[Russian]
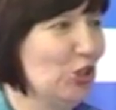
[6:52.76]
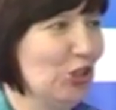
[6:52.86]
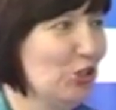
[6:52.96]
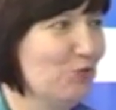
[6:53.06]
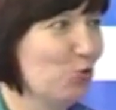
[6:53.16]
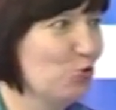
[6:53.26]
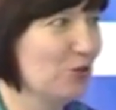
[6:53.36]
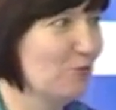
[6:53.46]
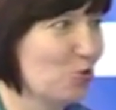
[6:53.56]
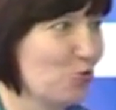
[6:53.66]
я не вру
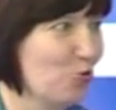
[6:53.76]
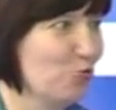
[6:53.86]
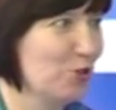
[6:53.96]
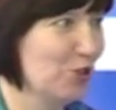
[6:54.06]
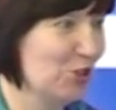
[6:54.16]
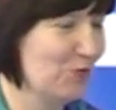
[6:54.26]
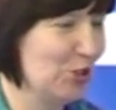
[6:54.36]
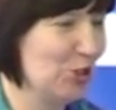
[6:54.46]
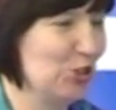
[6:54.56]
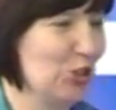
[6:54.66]
тем, что люди даже
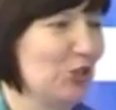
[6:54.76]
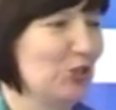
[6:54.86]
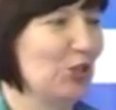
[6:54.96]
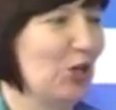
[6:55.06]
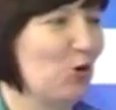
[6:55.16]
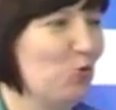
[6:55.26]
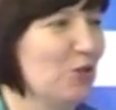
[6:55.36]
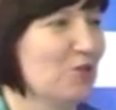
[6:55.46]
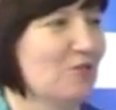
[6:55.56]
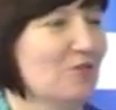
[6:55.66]
встречают на
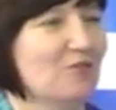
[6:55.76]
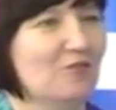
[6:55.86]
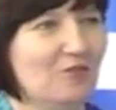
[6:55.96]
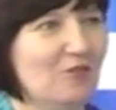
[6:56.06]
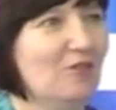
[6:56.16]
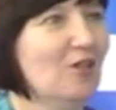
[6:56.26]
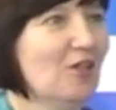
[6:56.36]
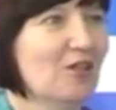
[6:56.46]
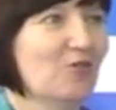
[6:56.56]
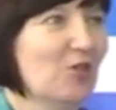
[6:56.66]
улице и
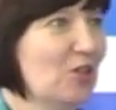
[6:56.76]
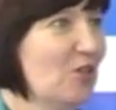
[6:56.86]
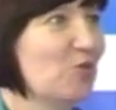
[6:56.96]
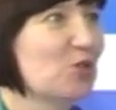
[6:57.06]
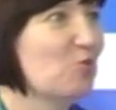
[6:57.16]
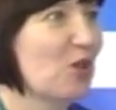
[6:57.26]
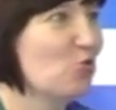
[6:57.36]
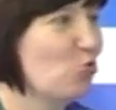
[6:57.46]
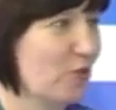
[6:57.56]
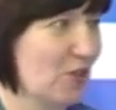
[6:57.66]
говорят, а в этом
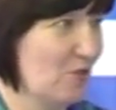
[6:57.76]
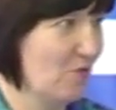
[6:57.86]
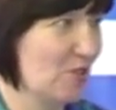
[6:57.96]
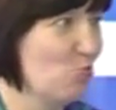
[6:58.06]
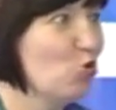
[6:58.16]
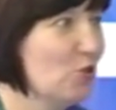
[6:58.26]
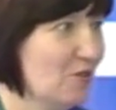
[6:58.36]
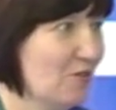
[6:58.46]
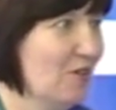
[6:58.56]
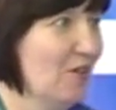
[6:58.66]
году вы нас
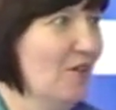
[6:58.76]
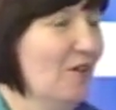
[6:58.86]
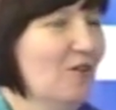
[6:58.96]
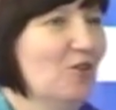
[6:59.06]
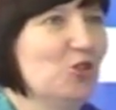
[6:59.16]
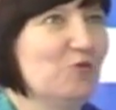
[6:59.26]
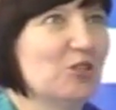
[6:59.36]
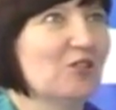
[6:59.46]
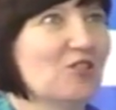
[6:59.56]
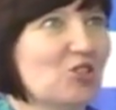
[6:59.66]
возьмете. Не
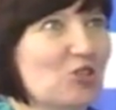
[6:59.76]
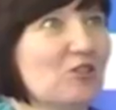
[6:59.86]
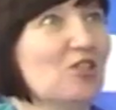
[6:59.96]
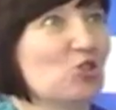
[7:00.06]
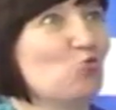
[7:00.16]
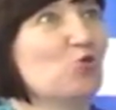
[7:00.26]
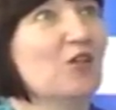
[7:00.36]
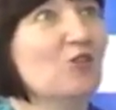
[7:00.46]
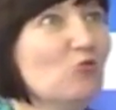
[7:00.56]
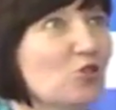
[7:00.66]
всегда же даже
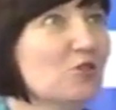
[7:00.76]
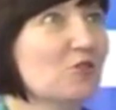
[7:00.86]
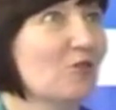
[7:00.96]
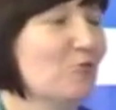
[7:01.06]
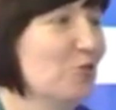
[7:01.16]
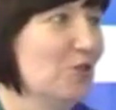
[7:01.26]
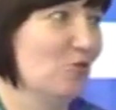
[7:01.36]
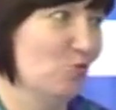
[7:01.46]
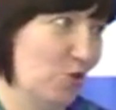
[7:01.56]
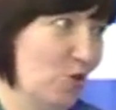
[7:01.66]
узнаешь этих людей,
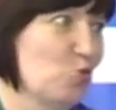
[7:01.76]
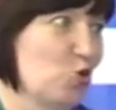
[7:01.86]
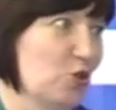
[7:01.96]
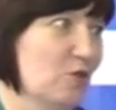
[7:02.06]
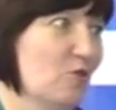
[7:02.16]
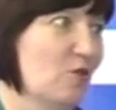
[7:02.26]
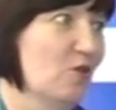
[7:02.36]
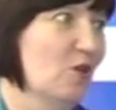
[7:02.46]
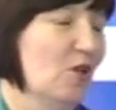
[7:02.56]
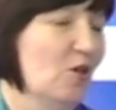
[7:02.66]
ну потому что
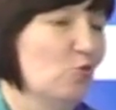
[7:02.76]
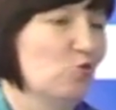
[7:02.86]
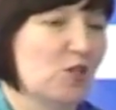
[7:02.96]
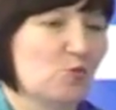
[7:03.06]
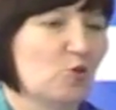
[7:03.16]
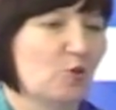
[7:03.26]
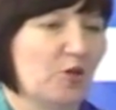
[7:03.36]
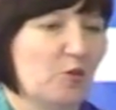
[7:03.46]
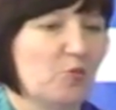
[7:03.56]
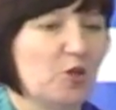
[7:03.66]
э, у нас было
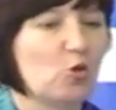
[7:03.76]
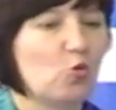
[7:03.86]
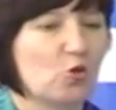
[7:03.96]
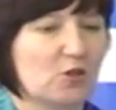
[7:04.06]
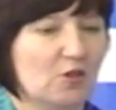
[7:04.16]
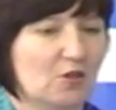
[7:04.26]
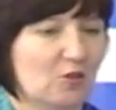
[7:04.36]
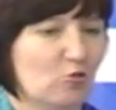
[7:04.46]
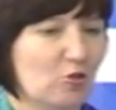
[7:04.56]
прям рекордное такое